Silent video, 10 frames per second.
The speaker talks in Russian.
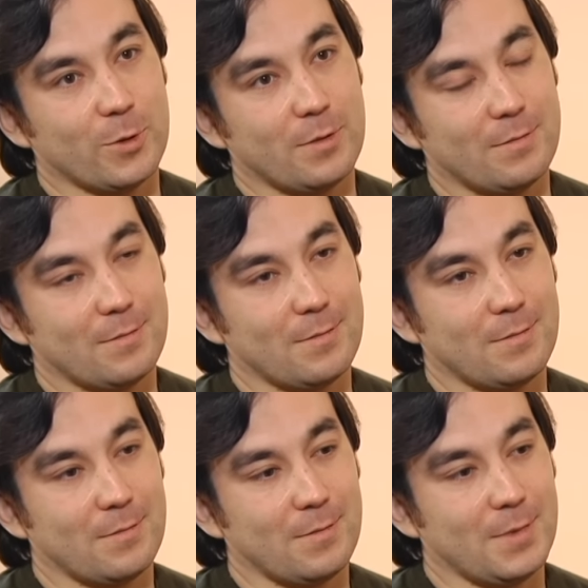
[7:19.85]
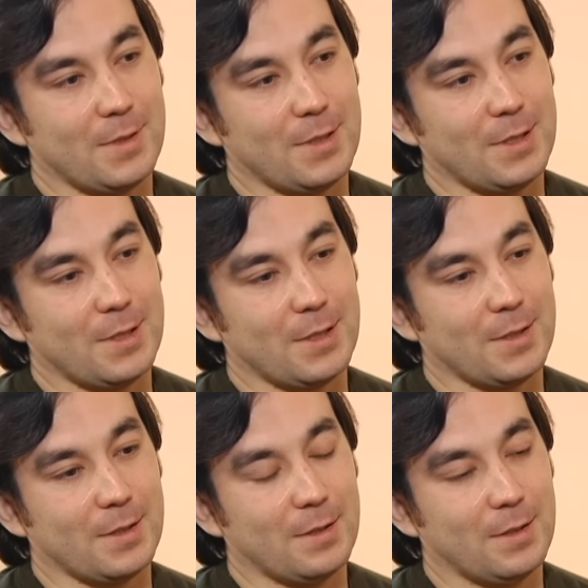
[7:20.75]
год.
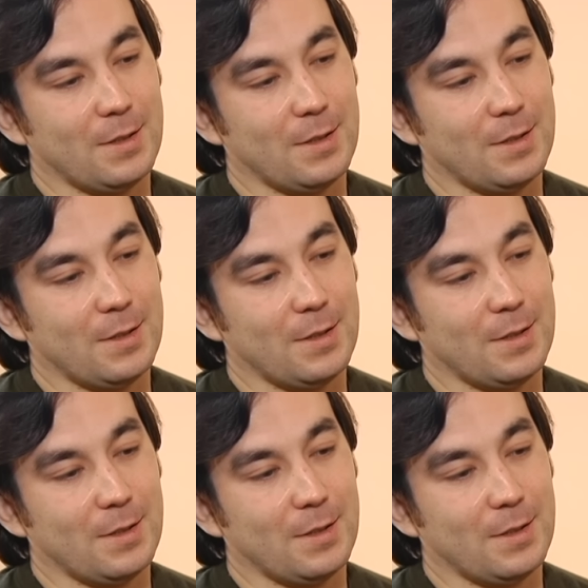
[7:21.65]
И